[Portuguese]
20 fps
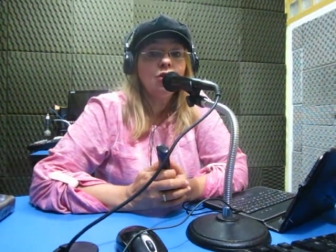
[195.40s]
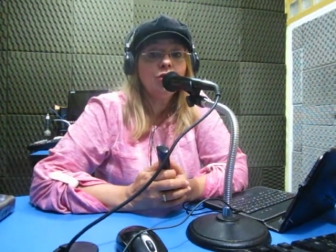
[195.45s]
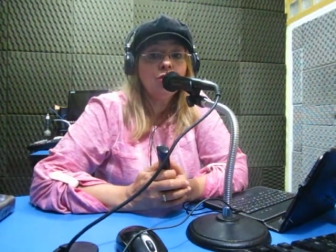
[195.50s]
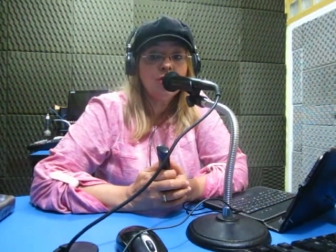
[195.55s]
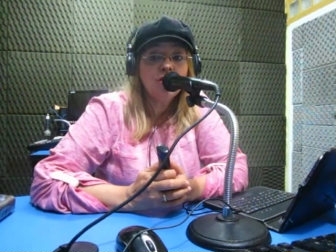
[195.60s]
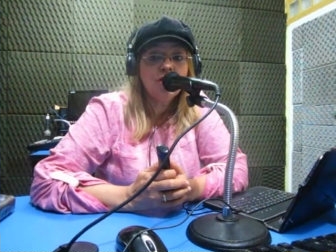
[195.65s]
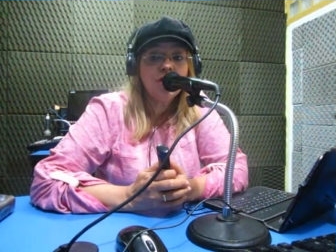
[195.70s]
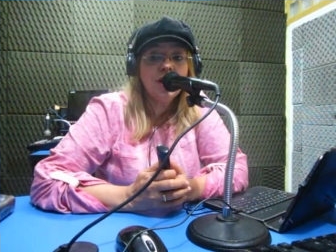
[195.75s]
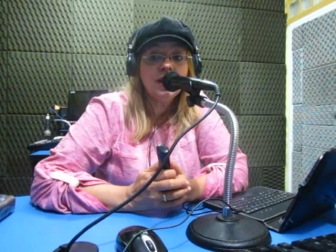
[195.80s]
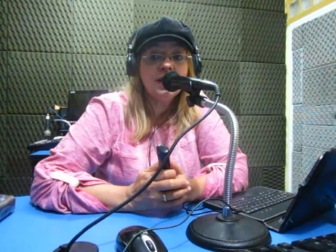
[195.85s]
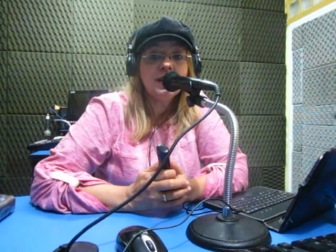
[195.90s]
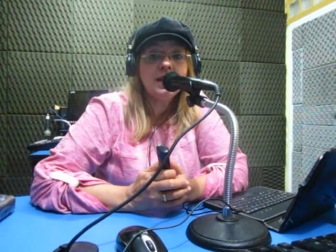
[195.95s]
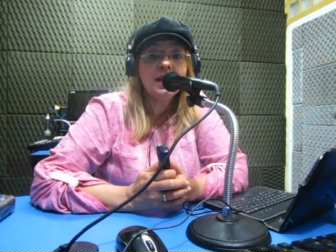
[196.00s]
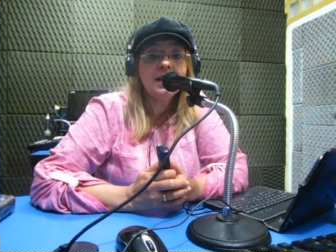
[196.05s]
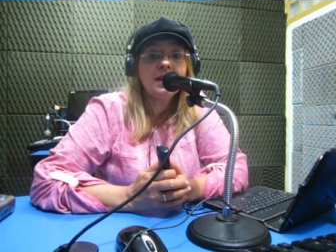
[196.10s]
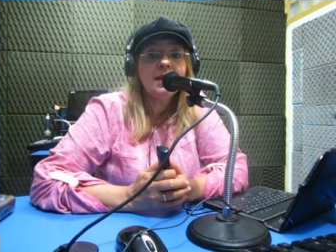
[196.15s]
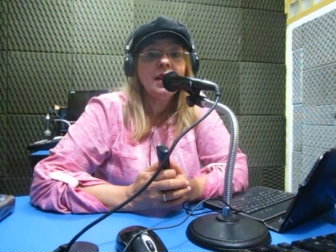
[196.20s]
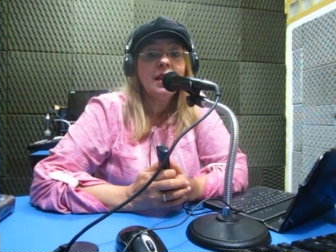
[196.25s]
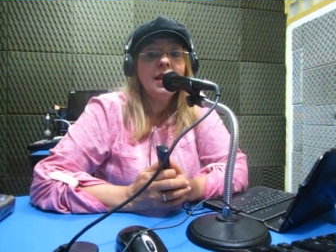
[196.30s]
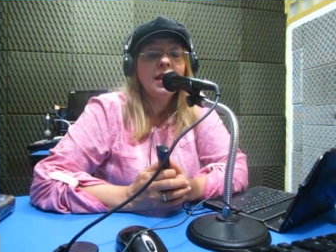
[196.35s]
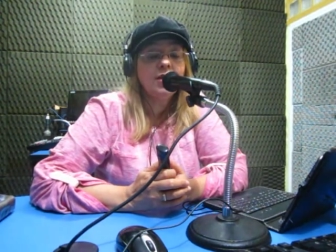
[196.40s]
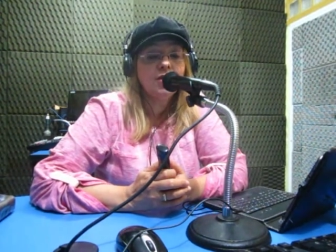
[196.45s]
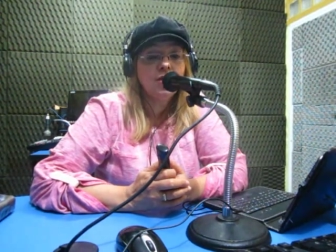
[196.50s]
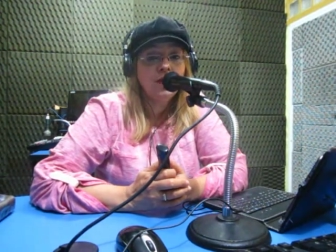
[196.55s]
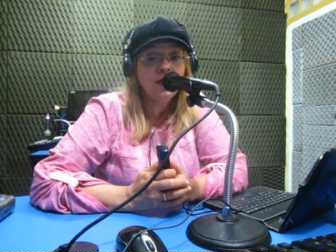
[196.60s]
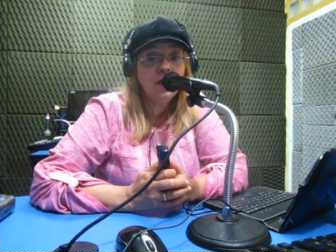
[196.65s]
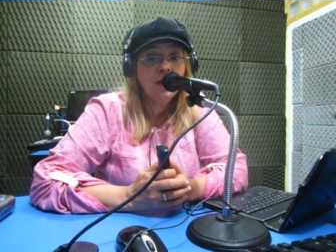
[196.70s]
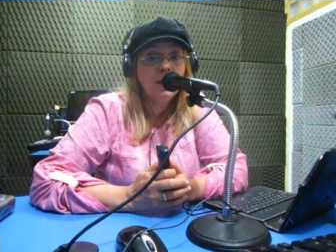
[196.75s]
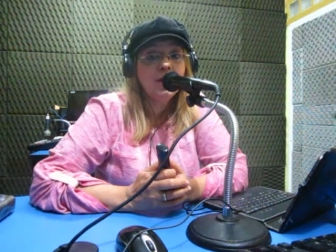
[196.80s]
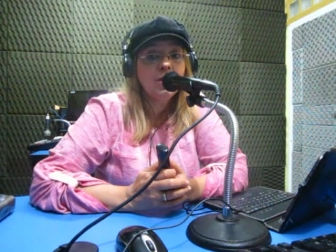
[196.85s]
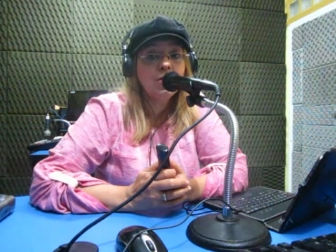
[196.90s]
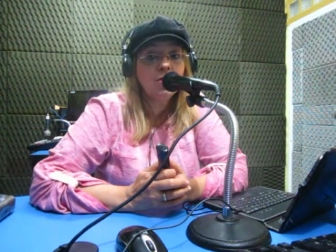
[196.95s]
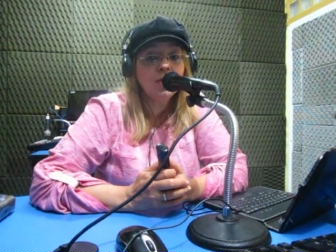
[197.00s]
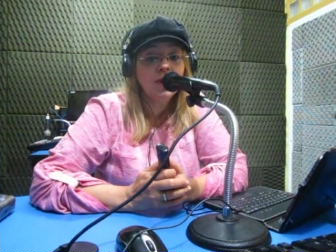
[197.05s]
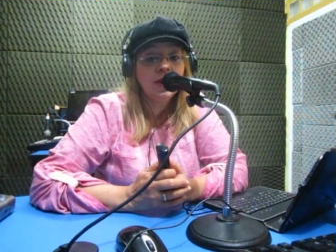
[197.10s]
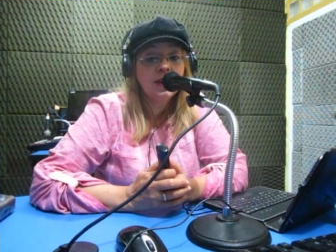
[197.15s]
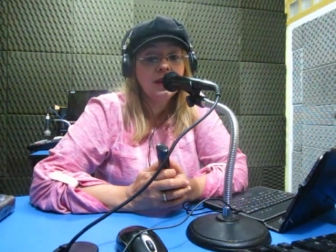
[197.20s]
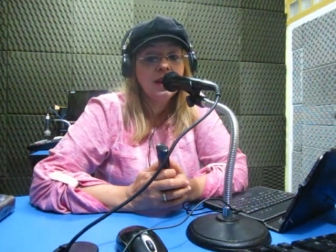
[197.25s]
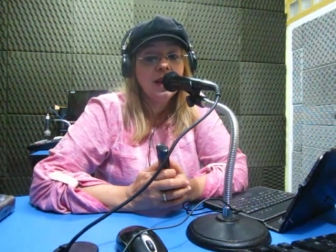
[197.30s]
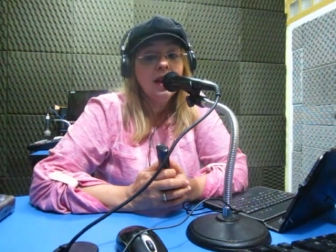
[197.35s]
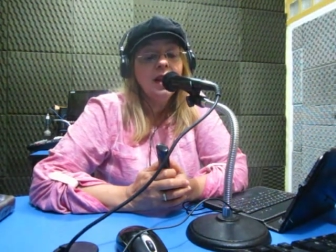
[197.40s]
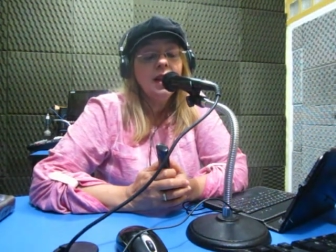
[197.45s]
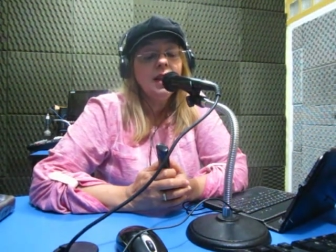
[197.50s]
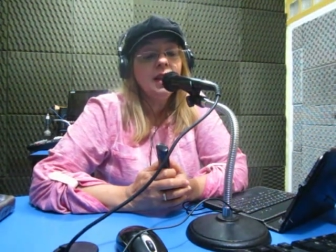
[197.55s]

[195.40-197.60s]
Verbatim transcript: justiças e difamações.